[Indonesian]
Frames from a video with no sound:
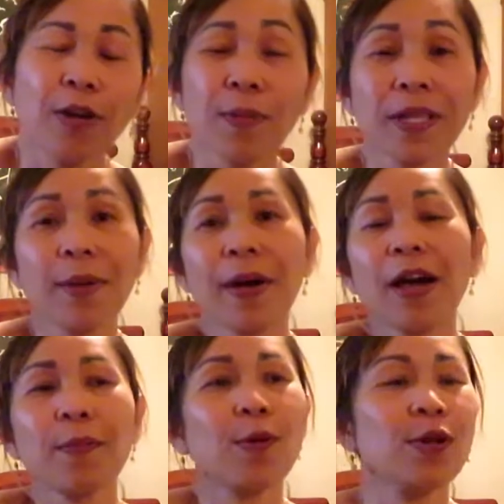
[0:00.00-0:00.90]
aduh banyak
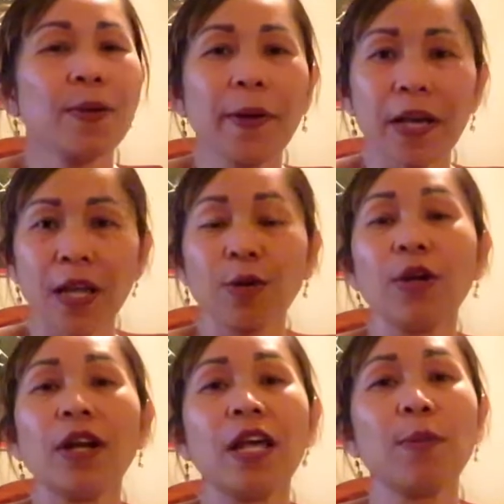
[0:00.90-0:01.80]
banget pokoknya pakaianku
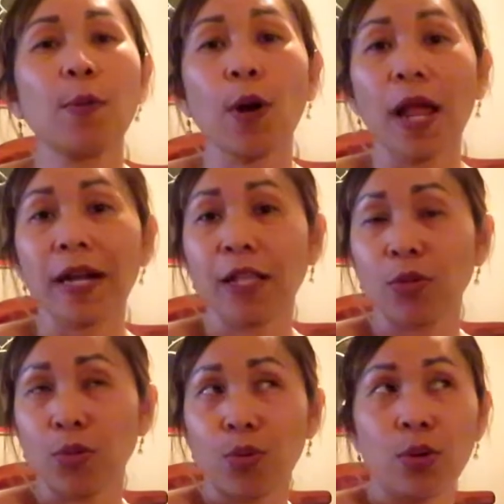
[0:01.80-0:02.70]
yang dari Poland
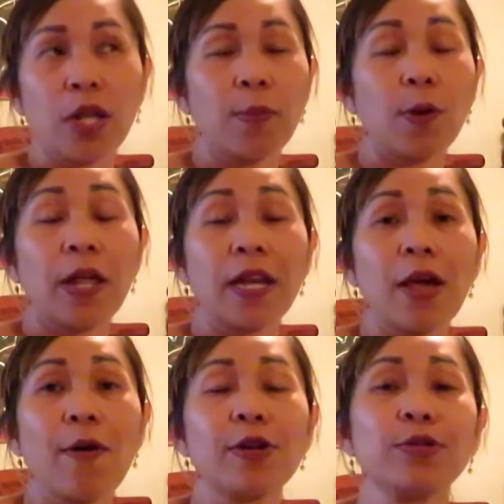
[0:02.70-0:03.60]
itu dari
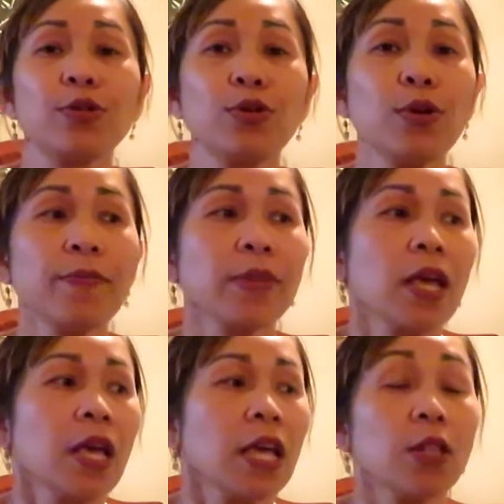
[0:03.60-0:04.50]
Polandia waktu itu
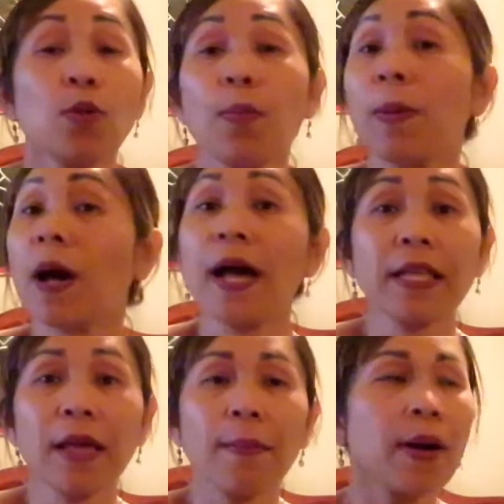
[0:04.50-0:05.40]
itu
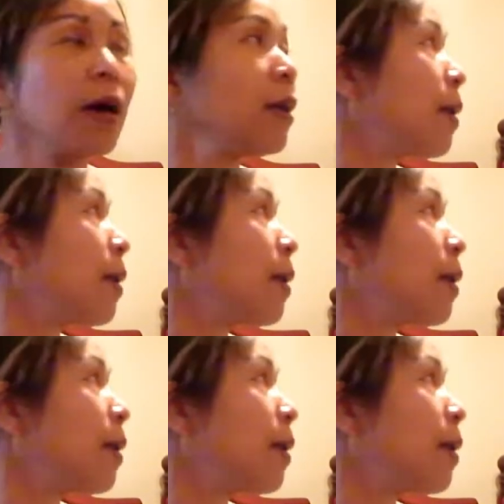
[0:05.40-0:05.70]
banyak banget